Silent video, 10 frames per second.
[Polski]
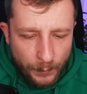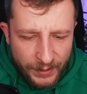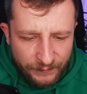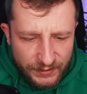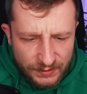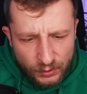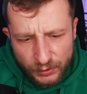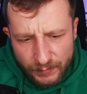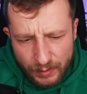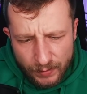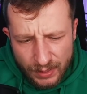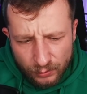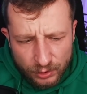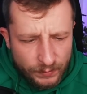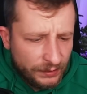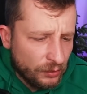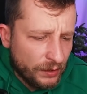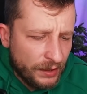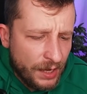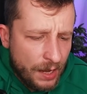prawej stronie mamy automat do
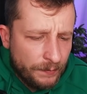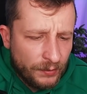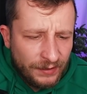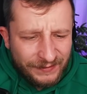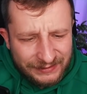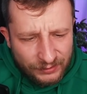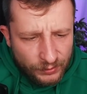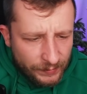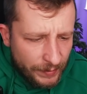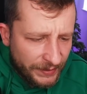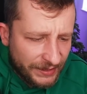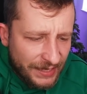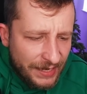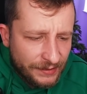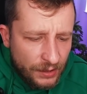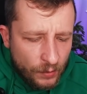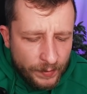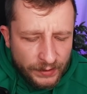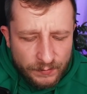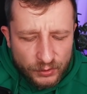gry, a po lewej stronie mamy
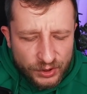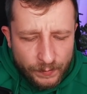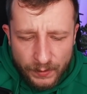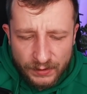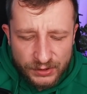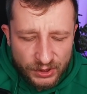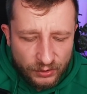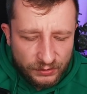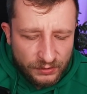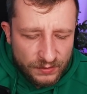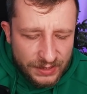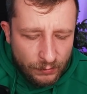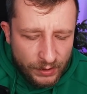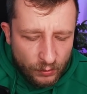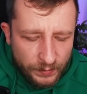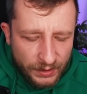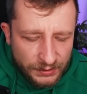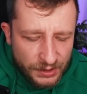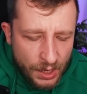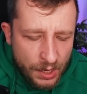garderobę i możemy naszego dinozaura ubierać